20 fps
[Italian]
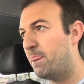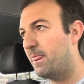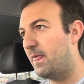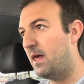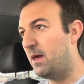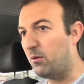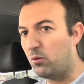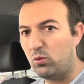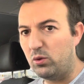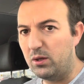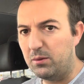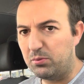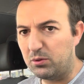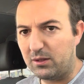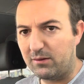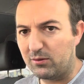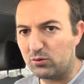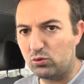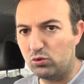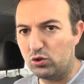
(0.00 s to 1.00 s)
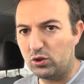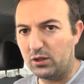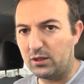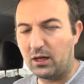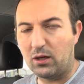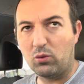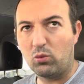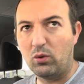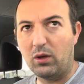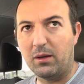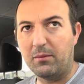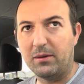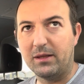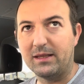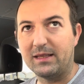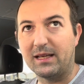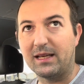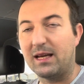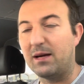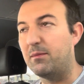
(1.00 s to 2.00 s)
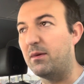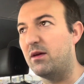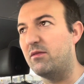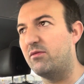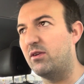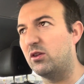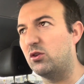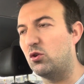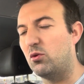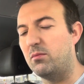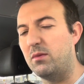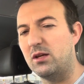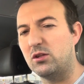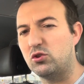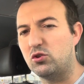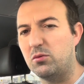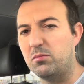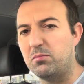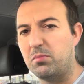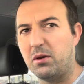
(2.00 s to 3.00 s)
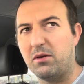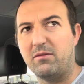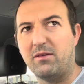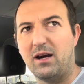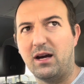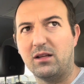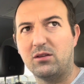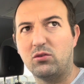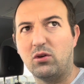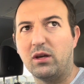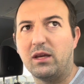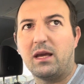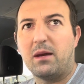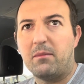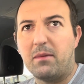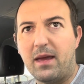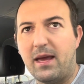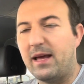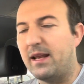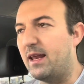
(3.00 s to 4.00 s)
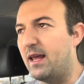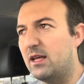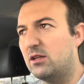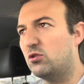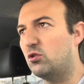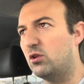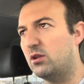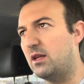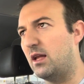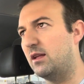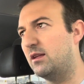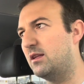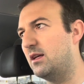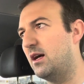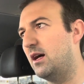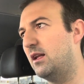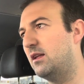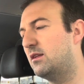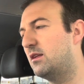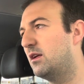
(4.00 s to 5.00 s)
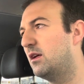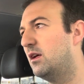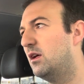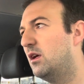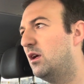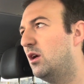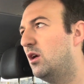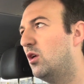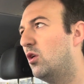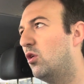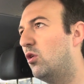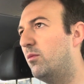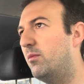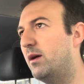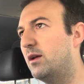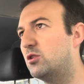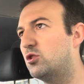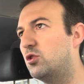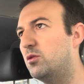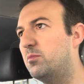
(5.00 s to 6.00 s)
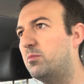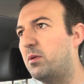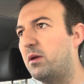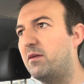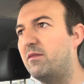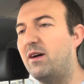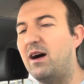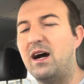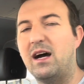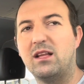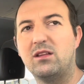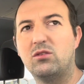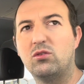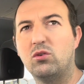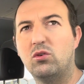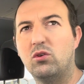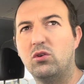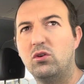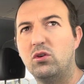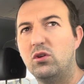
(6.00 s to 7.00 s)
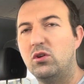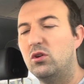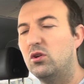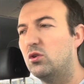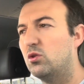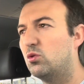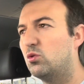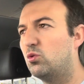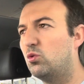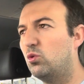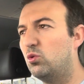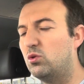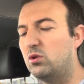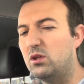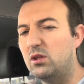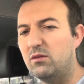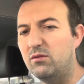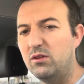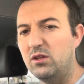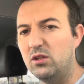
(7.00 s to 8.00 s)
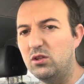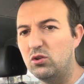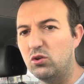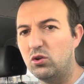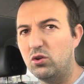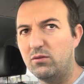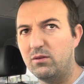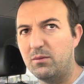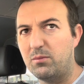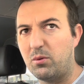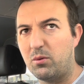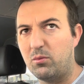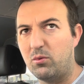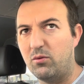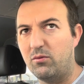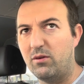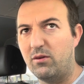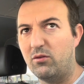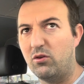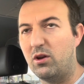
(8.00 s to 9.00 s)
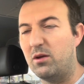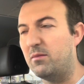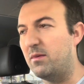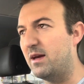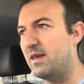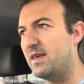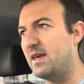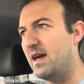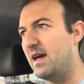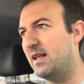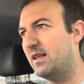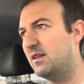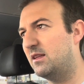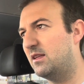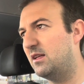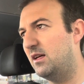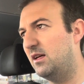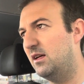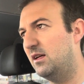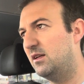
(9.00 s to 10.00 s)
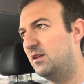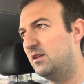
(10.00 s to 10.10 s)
e quindi poteva succedere tranquillamente anche a me infatti ho messo in privato anche a me, a Neschio e a tanti altri ho messo in privato tutti i video dove promuovevo le magliette